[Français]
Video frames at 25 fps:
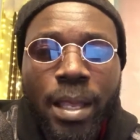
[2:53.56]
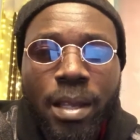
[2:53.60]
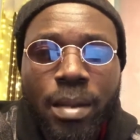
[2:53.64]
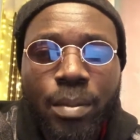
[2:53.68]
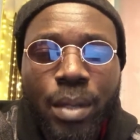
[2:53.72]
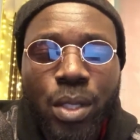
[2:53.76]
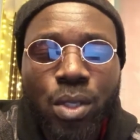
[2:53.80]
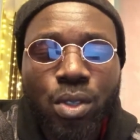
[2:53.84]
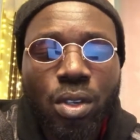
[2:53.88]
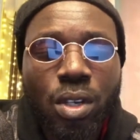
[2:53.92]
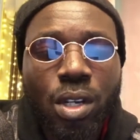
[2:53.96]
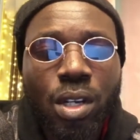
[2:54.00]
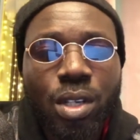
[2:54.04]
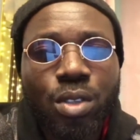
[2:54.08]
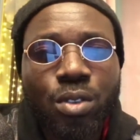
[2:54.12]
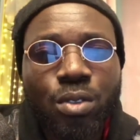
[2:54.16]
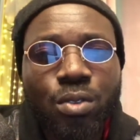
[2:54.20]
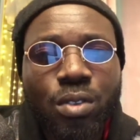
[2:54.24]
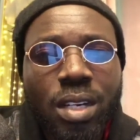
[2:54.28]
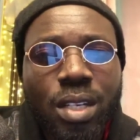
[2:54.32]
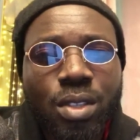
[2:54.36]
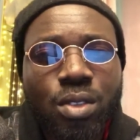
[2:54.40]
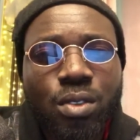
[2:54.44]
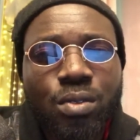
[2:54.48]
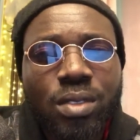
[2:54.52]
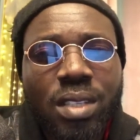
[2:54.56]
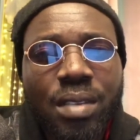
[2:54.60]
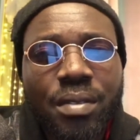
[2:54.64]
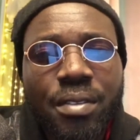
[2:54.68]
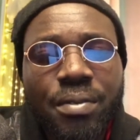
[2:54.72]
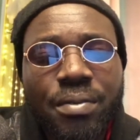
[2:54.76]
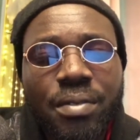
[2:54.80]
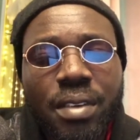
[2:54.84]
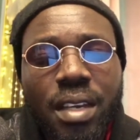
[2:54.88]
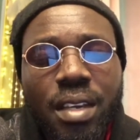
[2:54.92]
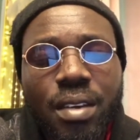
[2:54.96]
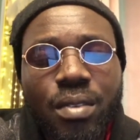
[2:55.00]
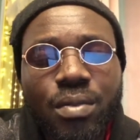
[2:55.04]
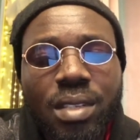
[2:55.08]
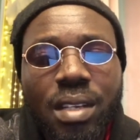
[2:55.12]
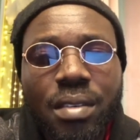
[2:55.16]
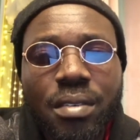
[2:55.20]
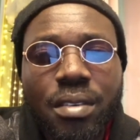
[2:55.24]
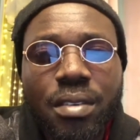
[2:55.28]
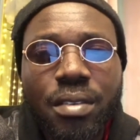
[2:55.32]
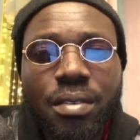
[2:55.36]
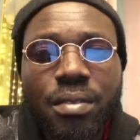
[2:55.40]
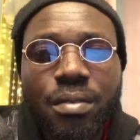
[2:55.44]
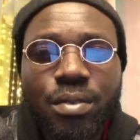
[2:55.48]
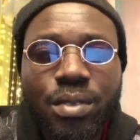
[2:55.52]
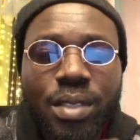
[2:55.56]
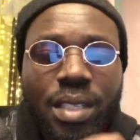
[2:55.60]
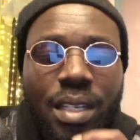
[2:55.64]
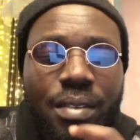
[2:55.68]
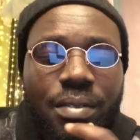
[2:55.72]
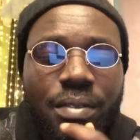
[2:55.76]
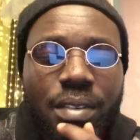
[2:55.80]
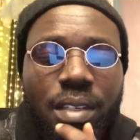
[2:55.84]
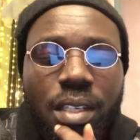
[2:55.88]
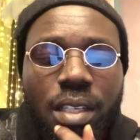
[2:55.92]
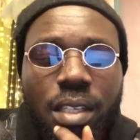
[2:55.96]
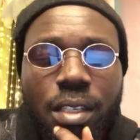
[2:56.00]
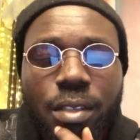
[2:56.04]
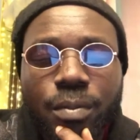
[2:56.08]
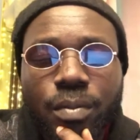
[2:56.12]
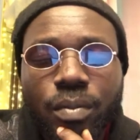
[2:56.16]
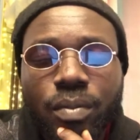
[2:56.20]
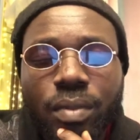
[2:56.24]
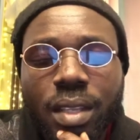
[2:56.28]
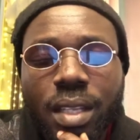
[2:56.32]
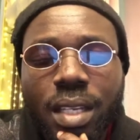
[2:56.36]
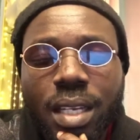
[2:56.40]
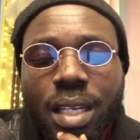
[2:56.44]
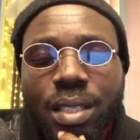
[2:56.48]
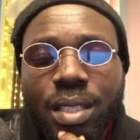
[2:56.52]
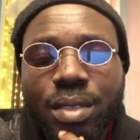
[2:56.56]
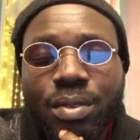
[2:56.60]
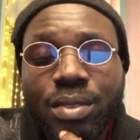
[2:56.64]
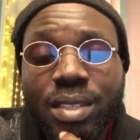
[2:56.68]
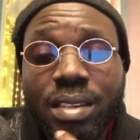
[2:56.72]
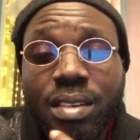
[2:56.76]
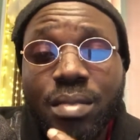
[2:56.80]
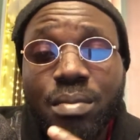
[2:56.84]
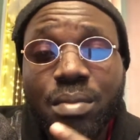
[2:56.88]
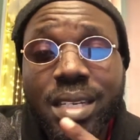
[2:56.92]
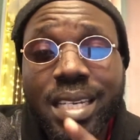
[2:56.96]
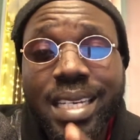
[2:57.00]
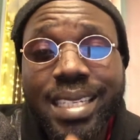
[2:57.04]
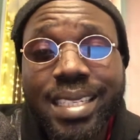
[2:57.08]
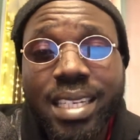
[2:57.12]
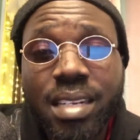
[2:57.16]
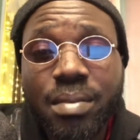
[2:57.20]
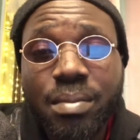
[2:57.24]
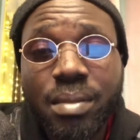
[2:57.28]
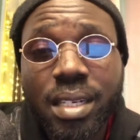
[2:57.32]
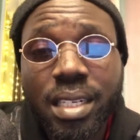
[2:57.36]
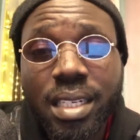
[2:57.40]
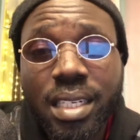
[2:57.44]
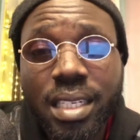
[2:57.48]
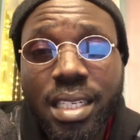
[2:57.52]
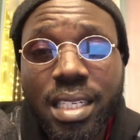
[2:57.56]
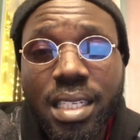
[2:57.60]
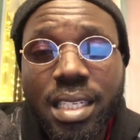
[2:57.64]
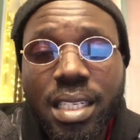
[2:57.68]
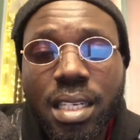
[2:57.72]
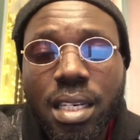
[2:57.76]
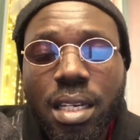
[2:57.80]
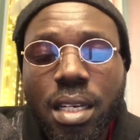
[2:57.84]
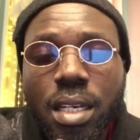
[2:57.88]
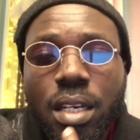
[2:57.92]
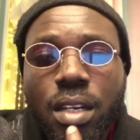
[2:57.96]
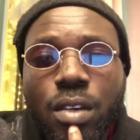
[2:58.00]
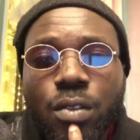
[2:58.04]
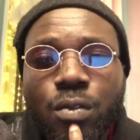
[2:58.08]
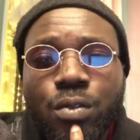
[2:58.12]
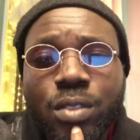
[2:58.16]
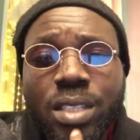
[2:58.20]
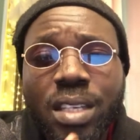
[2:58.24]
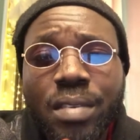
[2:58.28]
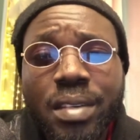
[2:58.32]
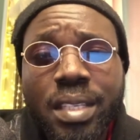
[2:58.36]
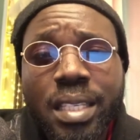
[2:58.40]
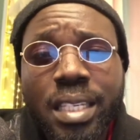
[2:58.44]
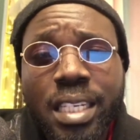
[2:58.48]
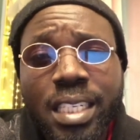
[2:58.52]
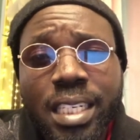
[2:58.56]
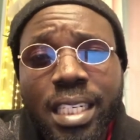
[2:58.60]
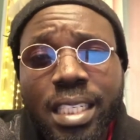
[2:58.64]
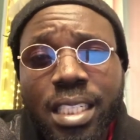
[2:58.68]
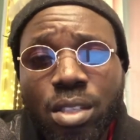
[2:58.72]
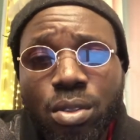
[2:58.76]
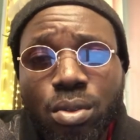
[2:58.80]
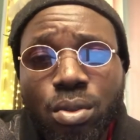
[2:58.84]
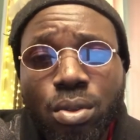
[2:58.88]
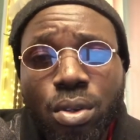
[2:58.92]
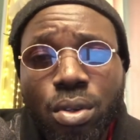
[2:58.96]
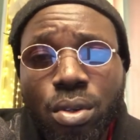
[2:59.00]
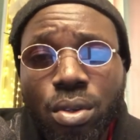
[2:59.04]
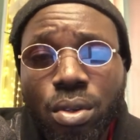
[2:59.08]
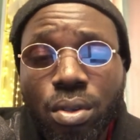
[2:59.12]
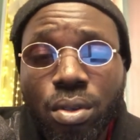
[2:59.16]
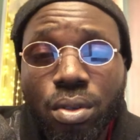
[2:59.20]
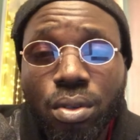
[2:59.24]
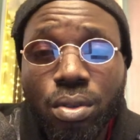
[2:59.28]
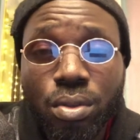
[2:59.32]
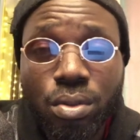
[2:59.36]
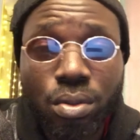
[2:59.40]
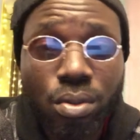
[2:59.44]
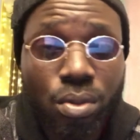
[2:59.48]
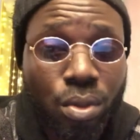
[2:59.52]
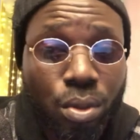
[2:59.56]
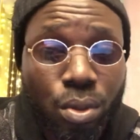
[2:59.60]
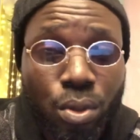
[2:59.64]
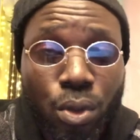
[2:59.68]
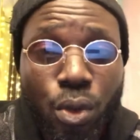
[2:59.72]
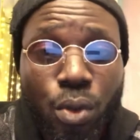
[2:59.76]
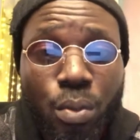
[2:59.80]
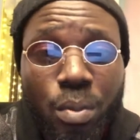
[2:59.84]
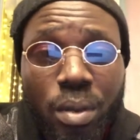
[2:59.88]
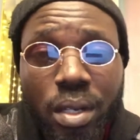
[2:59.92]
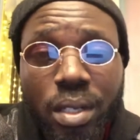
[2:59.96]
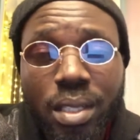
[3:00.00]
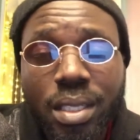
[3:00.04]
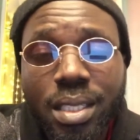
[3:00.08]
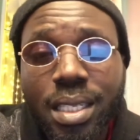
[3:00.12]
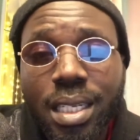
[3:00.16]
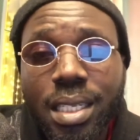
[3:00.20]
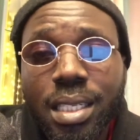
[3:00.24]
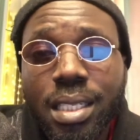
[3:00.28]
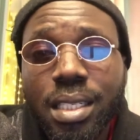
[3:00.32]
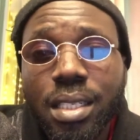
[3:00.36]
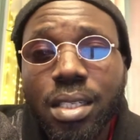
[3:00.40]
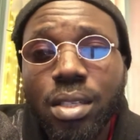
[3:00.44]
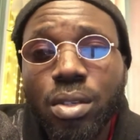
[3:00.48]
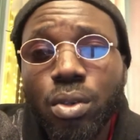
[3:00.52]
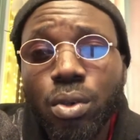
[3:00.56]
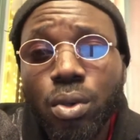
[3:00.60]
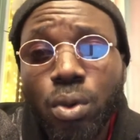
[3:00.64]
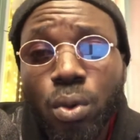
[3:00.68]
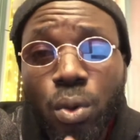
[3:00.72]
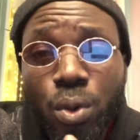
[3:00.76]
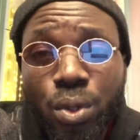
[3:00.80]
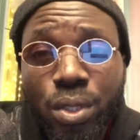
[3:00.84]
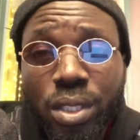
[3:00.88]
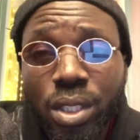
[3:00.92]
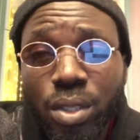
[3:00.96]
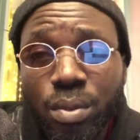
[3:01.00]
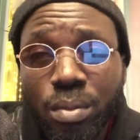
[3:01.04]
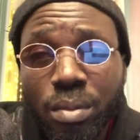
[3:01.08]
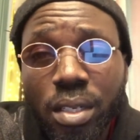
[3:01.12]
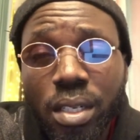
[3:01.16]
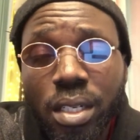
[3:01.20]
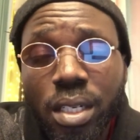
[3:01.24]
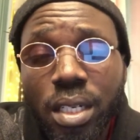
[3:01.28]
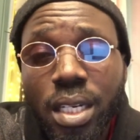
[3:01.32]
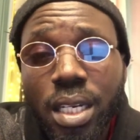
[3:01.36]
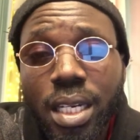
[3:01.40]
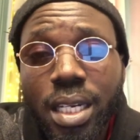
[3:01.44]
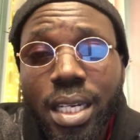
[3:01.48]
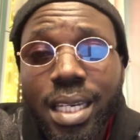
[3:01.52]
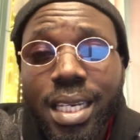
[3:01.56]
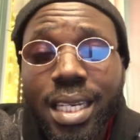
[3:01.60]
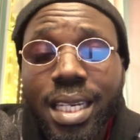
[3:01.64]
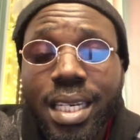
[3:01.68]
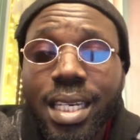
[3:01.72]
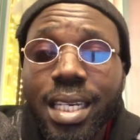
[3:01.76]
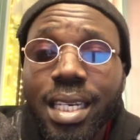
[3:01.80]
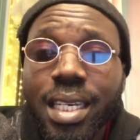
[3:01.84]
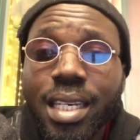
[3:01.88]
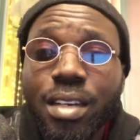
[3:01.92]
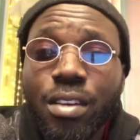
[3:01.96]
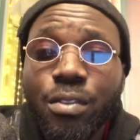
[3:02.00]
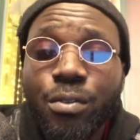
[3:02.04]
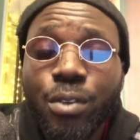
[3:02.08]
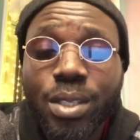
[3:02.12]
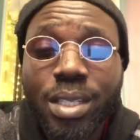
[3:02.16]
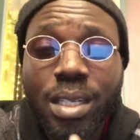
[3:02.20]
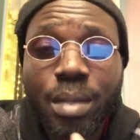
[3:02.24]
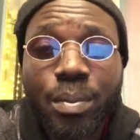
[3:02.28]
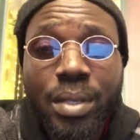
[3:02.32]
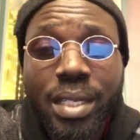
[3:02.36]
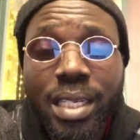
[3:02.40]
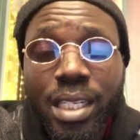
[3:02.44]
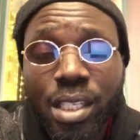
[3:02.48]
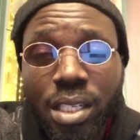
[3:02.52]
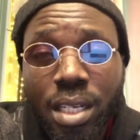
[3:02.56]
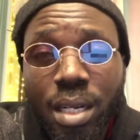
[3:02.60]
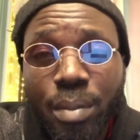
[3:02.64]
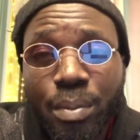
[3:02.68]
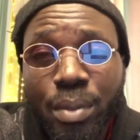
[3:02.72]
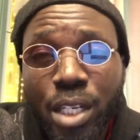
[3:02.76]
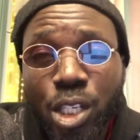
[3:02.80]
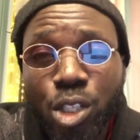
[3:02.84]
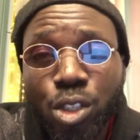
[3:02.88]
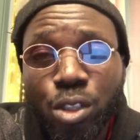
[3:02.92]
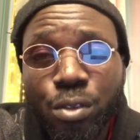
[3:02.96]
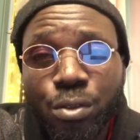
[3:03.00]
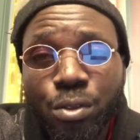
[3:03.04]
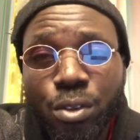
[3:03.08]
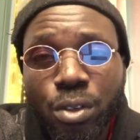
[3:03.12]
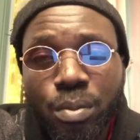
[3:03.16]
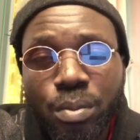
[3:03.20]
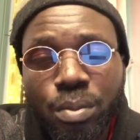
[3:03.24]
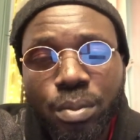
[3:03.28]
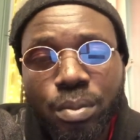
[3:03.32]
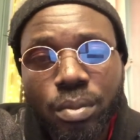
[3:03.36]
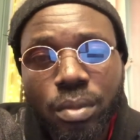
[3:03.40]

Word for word: Parce que quand, quand vous avez fait, vous avez, vous avez, quand vous avez mis les éléments en ligne, vous avez téléchargé deux, deux documents, c'est-à-dire le consentement et votre application, application form.